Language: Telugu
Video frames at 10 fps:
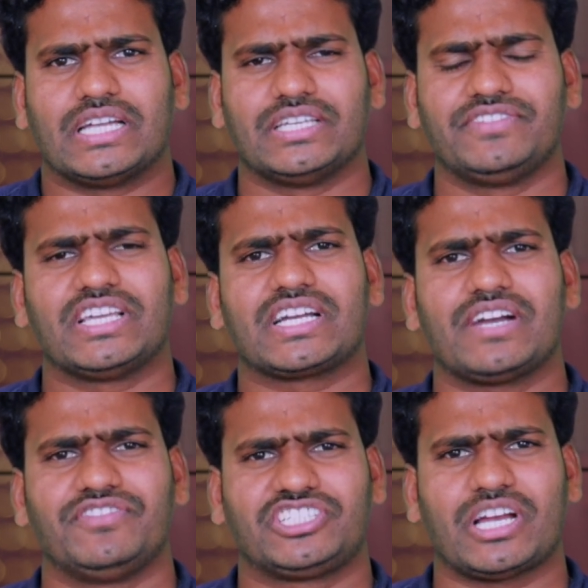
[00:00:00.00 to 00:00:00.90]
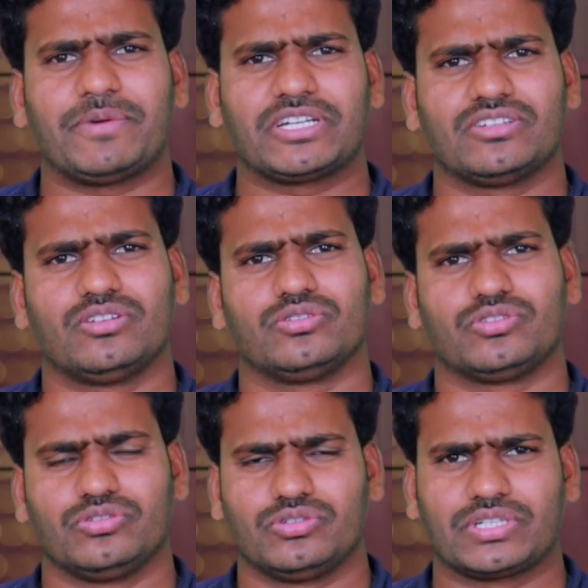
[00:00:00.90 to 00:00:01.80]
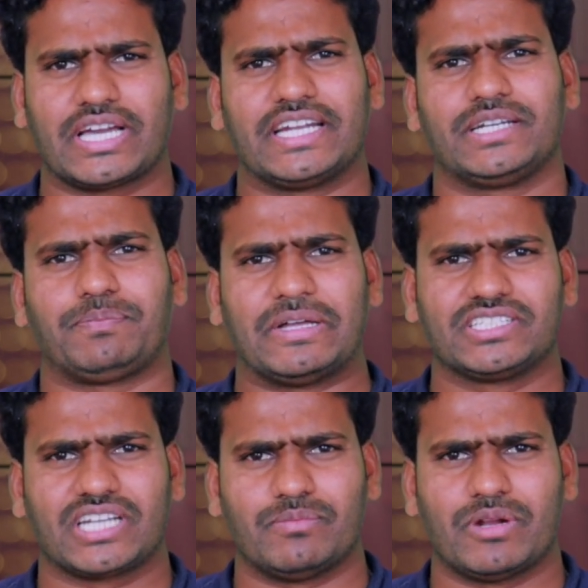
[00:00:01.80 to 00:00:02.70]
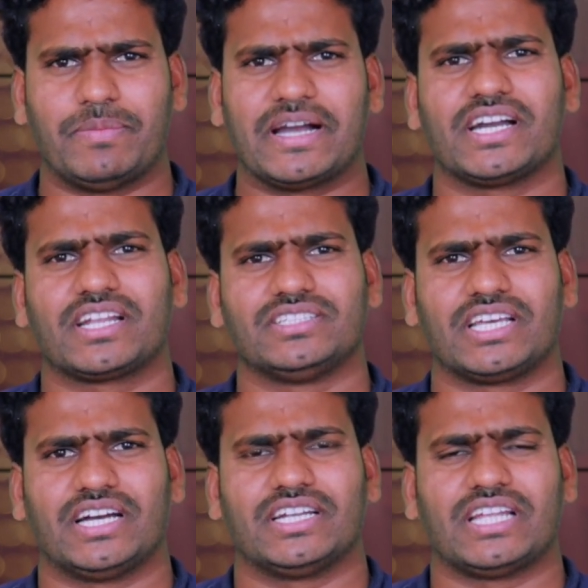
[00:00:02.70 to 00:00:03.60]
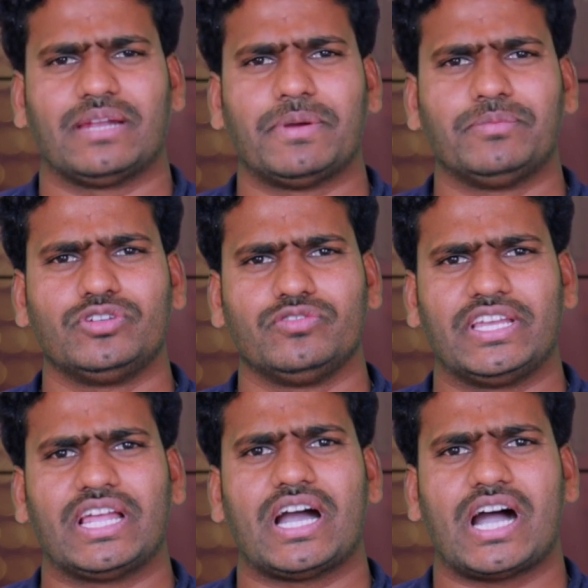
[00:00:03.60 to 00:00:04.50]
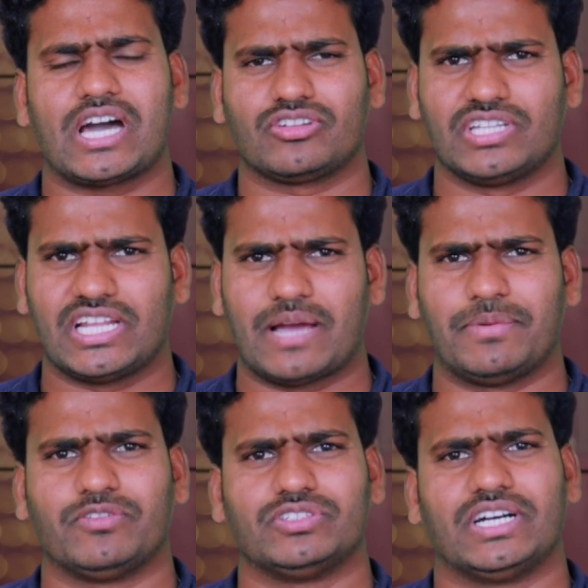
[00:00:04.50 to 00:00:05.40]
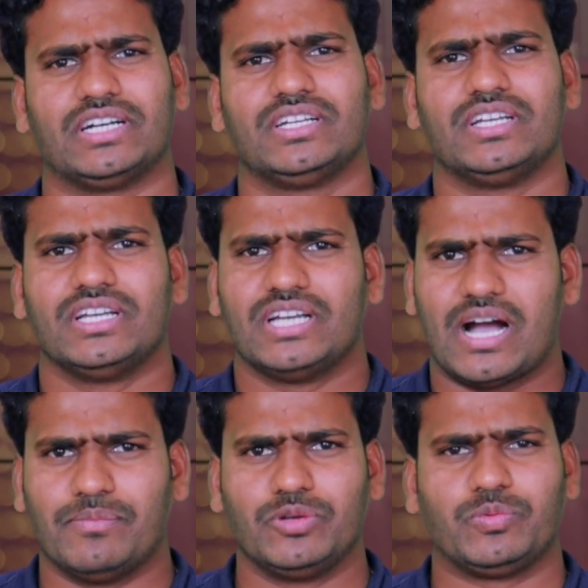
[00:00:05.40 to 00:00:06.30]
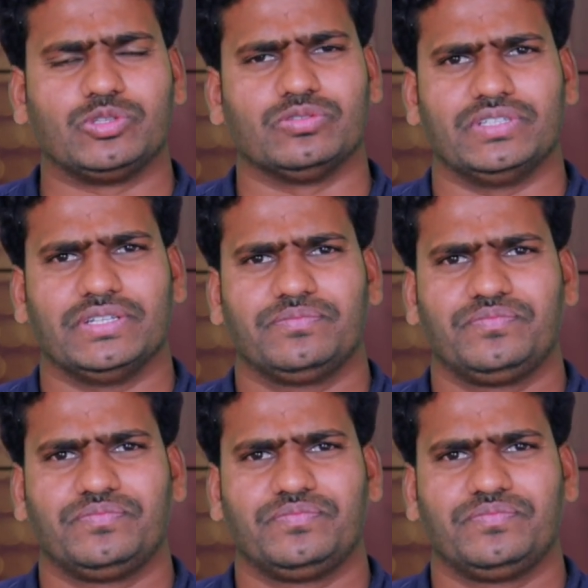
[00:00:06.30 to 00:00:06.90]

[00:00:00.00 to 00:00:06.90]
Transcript: అదేవిధంగా విశాఖపట్నంలో ట్వంటీ టూ క్యారెట్ పది గ్రాముల బంగారం ధర నలభై మూడు వేల ఆరు వందల యాభై వద్ద అమ్ముడుపోతుంది